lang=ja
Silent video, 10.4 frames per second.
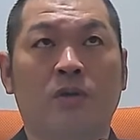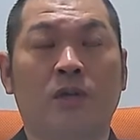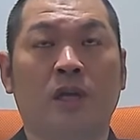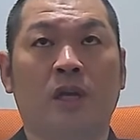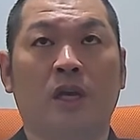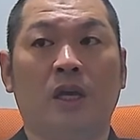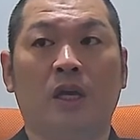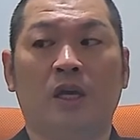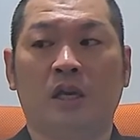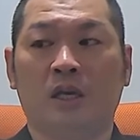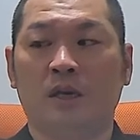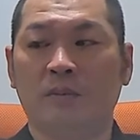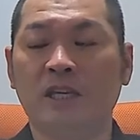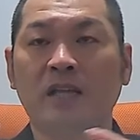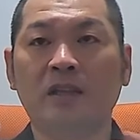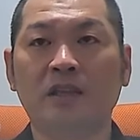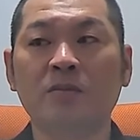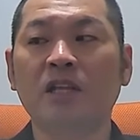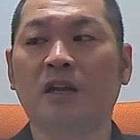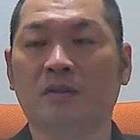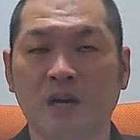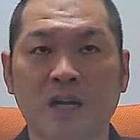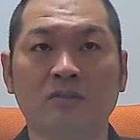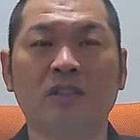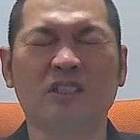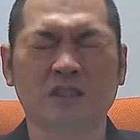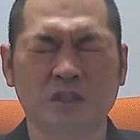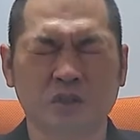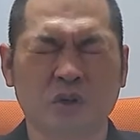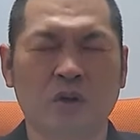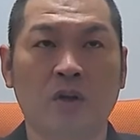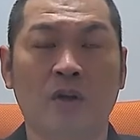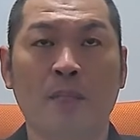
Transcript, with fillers: で、やってみたらわかるんですけど、